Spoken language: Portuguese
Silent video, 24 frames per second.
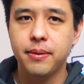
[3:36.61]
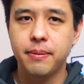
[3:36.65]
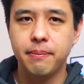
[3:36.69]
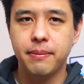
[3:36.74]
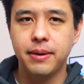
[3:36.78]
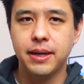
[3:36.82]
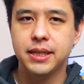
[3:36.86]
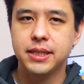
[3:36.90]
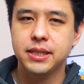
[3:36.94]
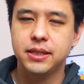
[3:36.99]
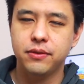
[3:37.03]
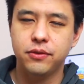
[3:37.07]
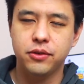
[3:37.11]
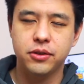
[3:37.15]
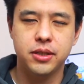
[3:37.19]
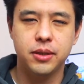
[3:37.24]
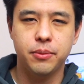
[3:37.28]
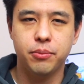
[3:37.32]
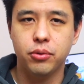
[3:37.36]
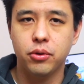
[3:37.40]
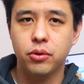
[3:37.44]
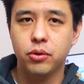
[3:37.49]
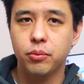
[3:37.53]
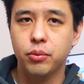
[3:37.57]
mas se você
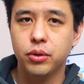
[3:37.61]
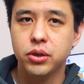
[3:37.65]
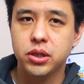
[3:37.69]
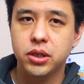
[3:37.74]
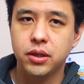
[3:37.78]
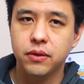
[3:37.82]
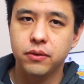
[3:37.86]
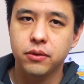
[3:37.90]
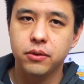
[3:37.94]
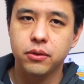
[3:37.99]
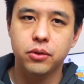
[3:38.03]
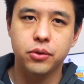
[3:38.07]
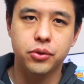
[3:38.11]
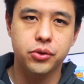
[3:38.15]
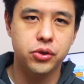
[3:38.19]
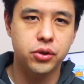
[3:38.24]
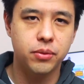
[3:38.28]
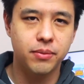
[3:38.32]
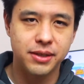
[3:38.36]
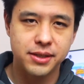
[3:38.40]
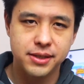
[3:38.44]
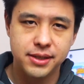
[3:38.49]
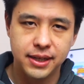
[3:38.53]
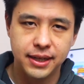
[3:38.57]
por algum motivo
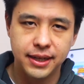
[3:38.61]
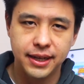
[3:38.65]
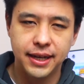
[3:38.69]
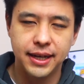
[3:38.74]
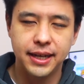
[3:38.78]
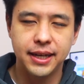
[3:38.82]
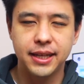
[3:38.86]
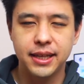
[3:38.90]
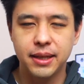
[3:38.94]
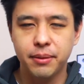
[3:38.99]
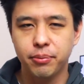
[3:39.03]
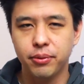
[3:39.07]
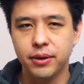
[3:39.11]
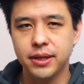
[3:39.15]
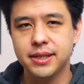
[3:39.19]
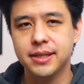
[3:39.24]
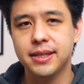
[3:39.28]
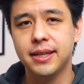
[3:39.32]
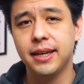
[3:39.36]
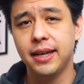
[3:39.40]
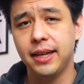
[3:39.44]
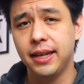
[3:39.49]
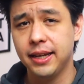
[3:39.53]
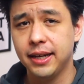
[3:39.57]
costuma desligar e depois
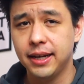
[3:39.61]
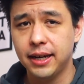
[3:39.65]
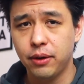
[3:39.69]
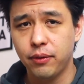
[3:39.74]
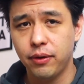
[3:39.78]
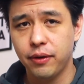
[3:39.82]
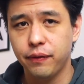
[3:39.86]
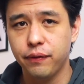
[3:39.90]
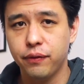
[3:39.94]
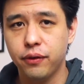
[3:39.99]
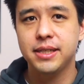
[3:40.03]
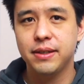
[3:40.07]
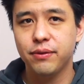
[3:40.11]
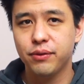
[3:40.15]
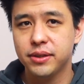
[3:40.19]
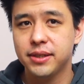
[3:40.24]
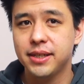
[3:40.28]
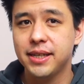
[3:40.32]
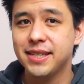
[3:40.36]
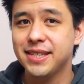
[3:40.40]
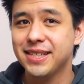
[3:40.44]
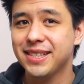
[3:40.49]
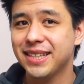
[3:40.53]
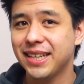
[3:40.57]
religar o iPhone, se
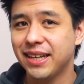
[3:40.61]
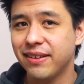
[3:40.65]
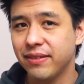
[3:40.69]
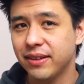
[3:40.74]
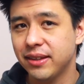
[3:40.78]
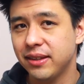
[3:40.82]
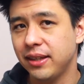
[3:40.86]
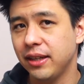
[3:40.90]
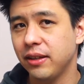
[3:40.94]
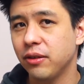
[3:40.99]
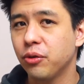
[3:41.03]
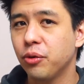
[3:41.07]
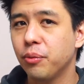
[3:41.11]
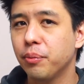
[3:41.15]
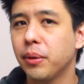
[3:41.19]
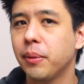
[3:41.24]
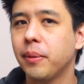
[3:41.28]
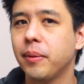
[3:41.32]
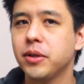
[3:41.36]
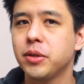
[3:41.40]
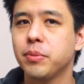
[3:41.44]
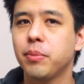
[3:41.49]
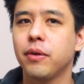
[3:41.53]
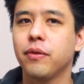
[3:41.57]
você estava tendo algum
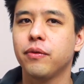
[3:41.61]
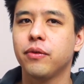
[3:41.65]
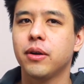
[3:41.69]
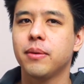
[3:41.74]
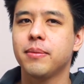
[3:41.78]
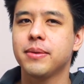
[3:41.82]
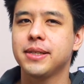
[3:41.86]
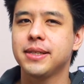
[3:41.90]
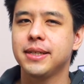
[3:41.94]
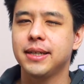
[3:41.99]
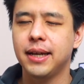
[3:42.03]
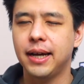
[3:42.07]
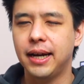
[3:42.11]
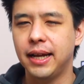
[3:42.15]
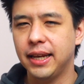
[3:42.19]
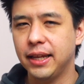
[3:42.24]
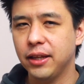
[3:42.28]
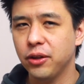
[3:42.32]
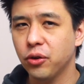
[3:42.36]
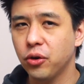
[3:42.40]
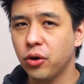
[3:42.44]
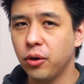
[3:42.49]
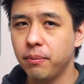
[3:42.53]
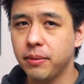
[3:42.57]
problema de performance ali
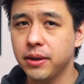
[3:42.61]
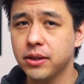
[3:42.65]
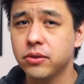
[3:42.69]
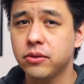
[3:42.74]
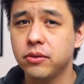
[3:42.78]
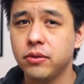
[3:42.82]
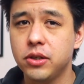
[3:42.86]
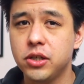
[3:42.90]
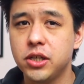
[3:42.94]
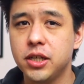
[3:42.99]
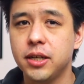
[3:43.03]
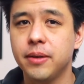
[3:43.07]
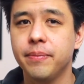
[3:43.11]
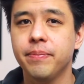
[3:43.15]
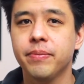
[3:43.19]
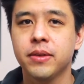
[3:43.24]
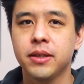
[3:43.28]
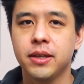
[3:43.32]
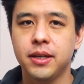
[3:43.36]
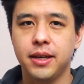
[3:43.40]
no começo do dia,